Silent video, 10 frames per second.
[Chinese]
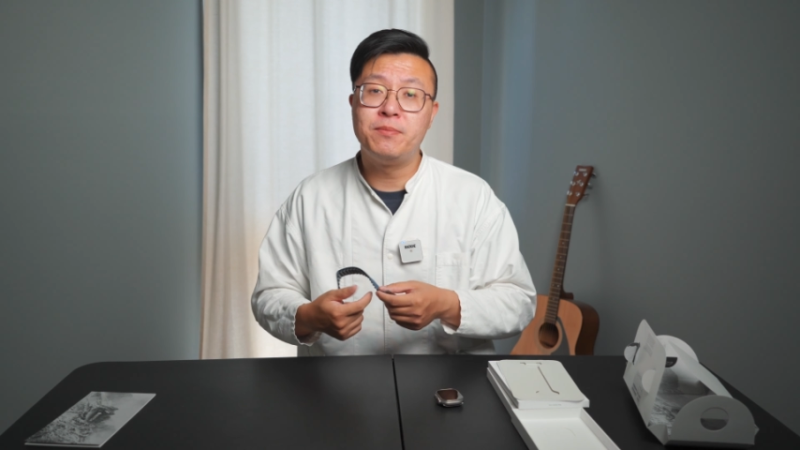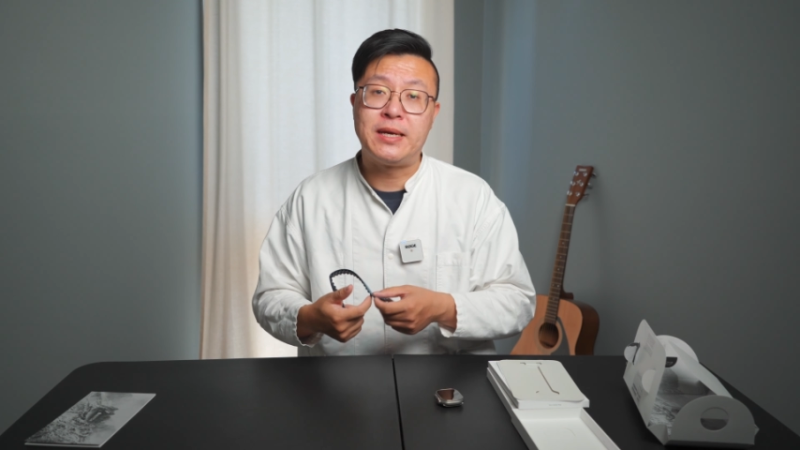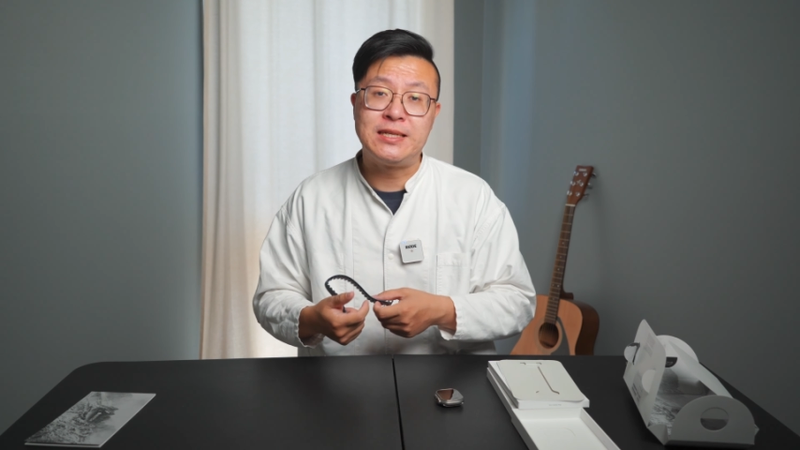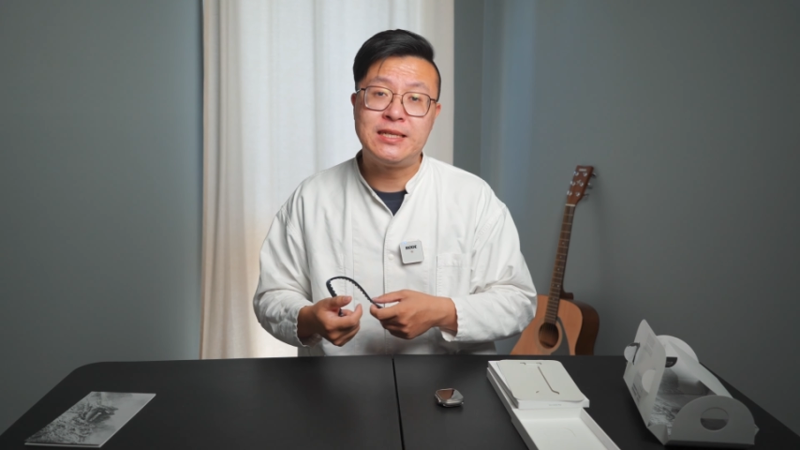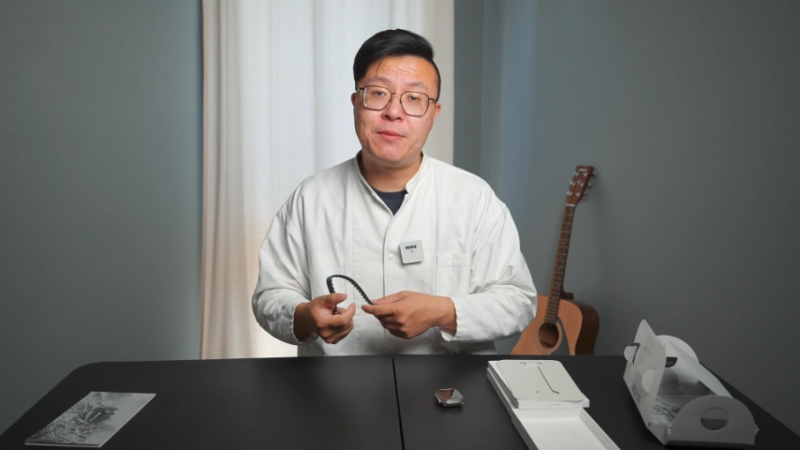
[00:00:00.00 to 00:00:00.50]

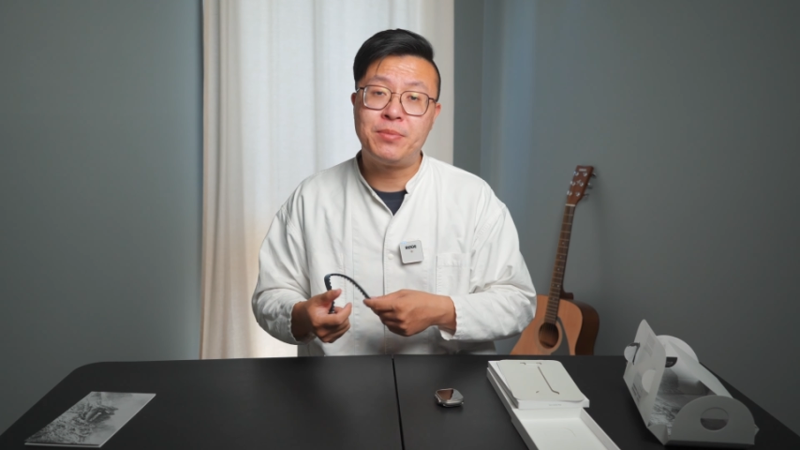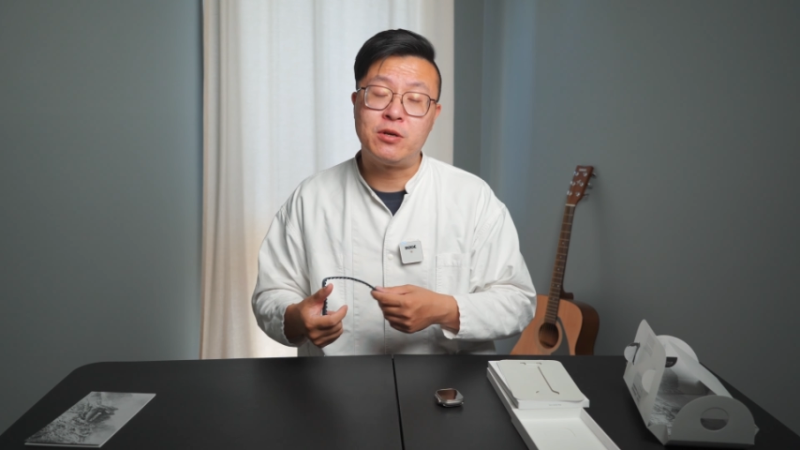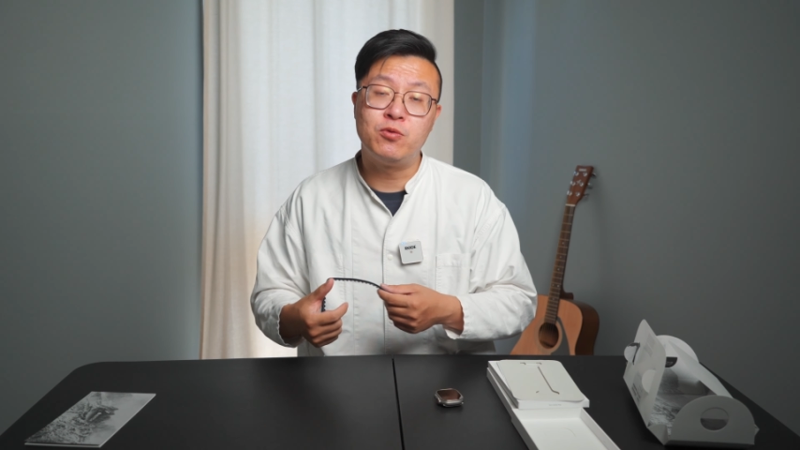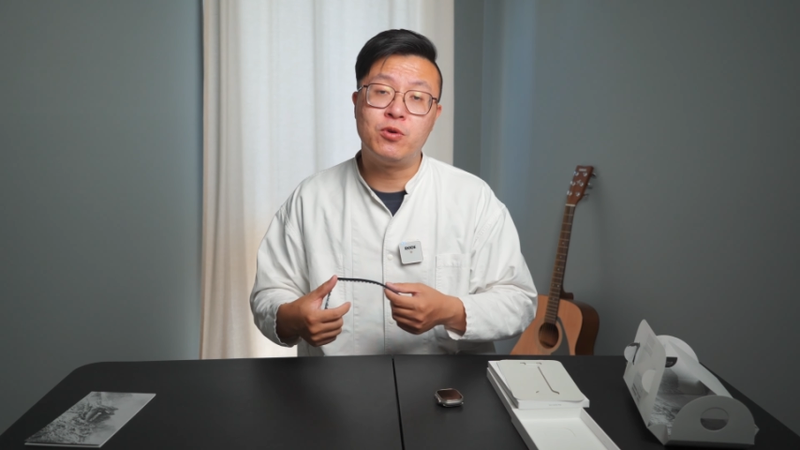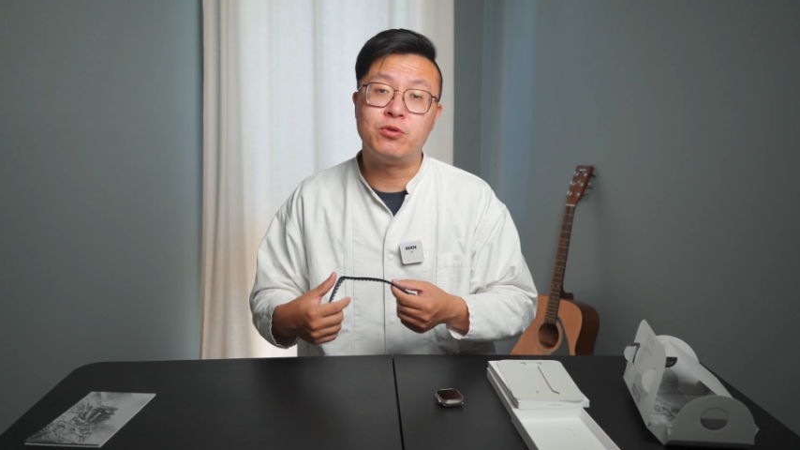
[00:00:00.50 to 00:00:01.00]
明年
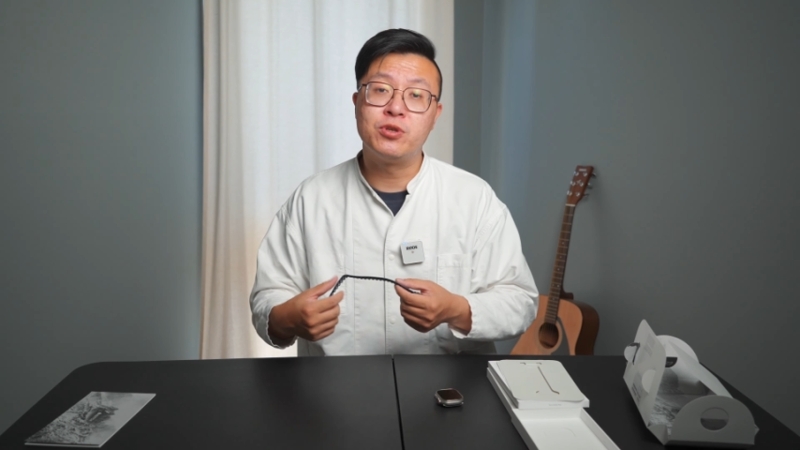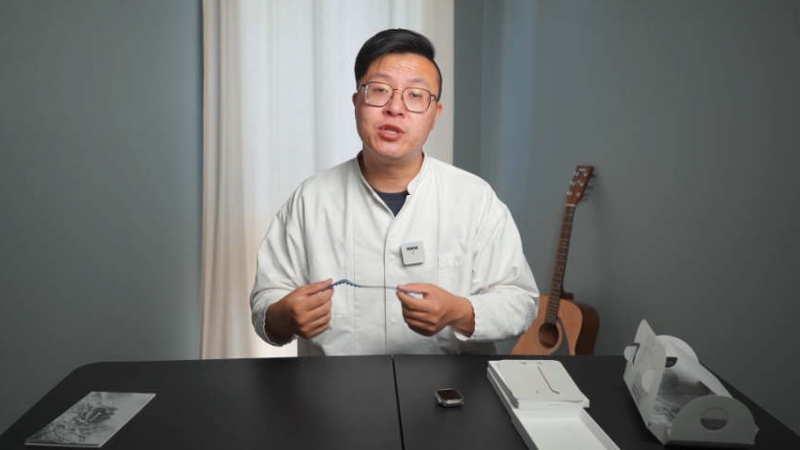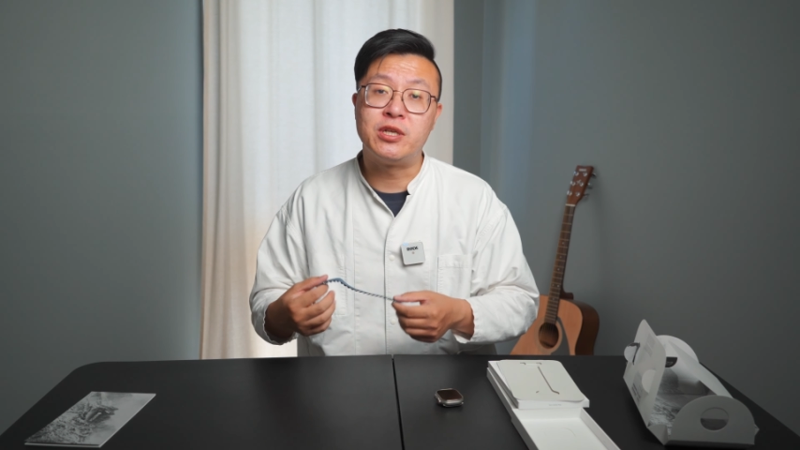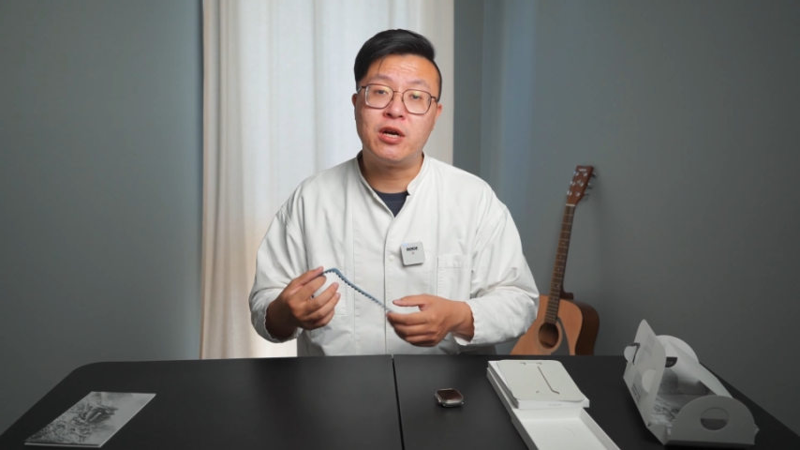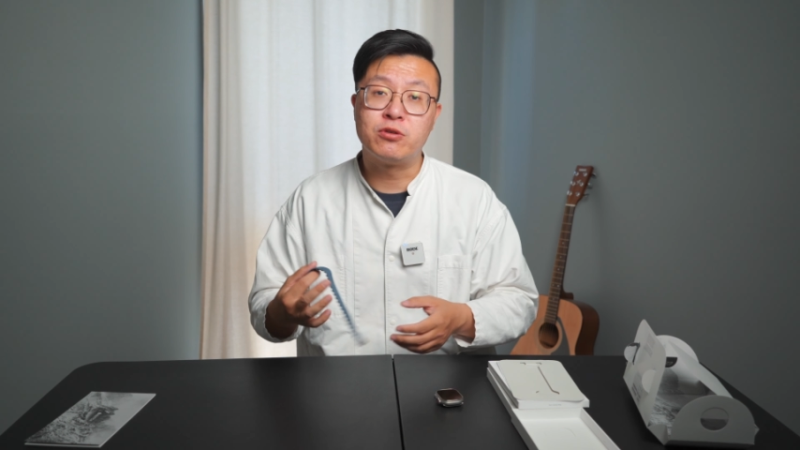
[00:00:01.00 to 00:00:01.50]
苹果有
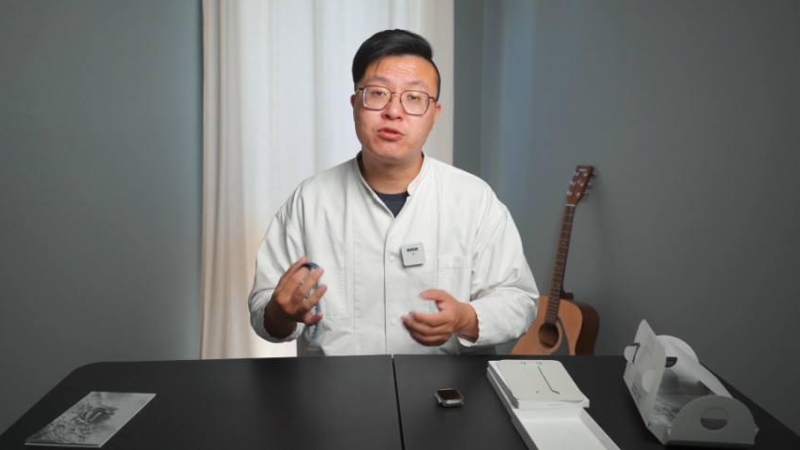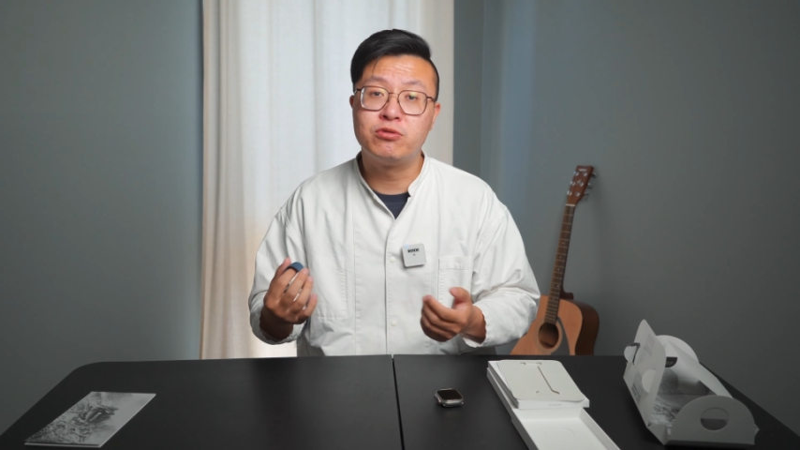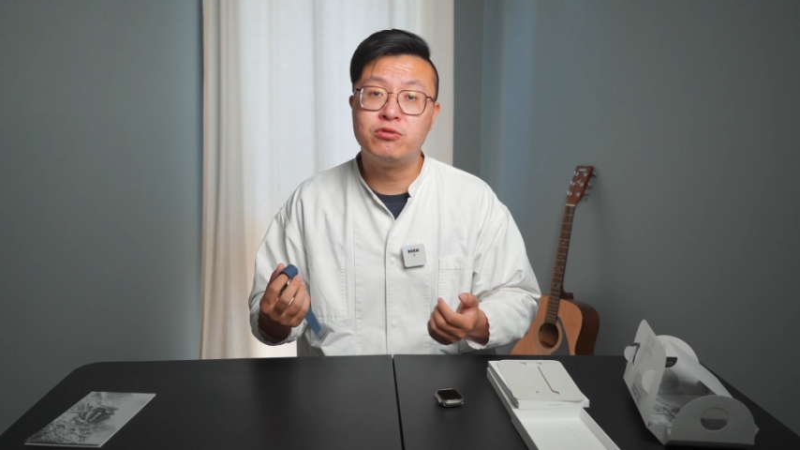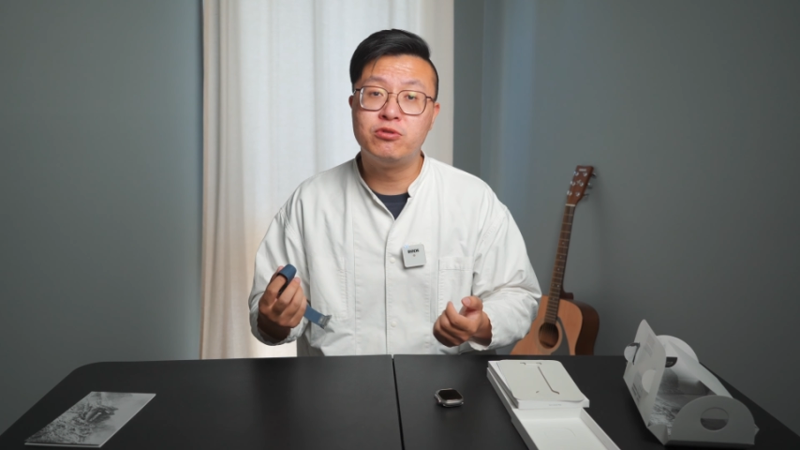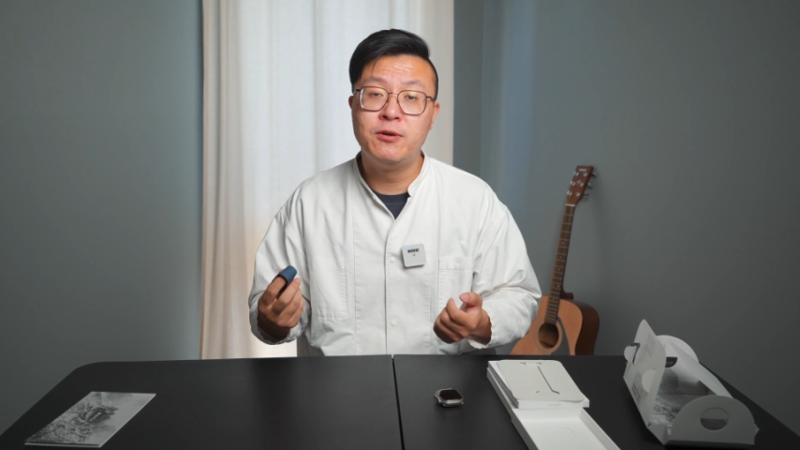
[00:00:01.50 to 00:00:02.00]
可能要
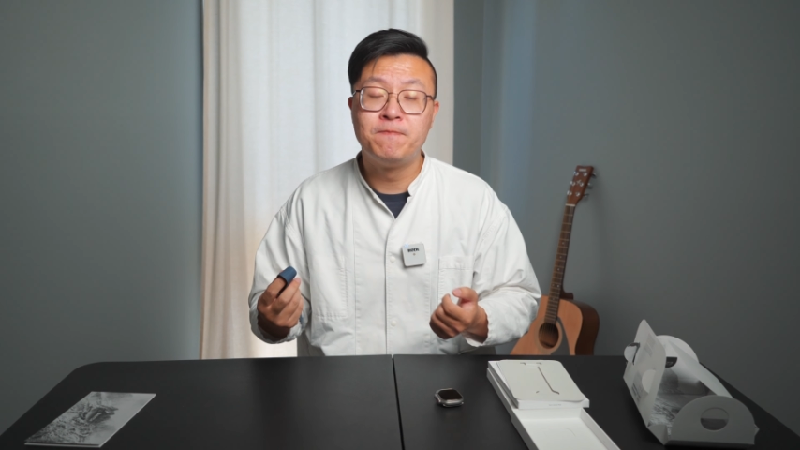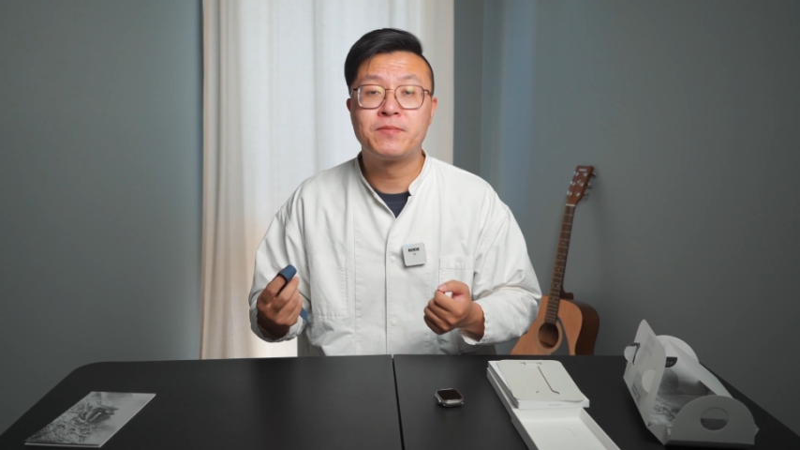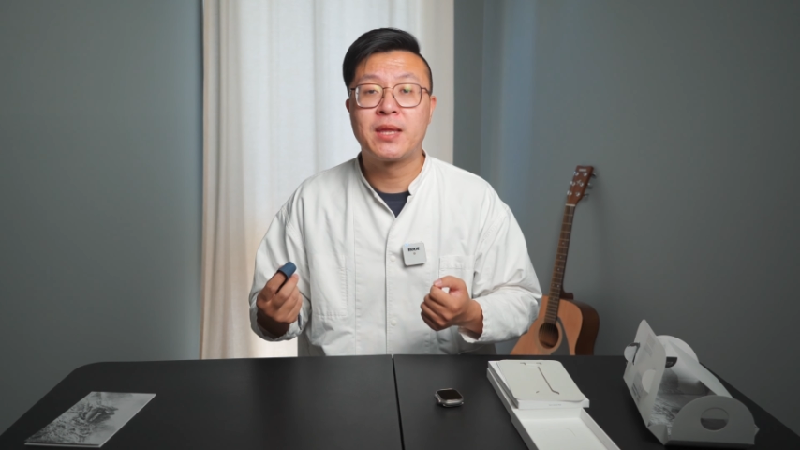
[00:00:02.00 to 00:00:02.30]
出。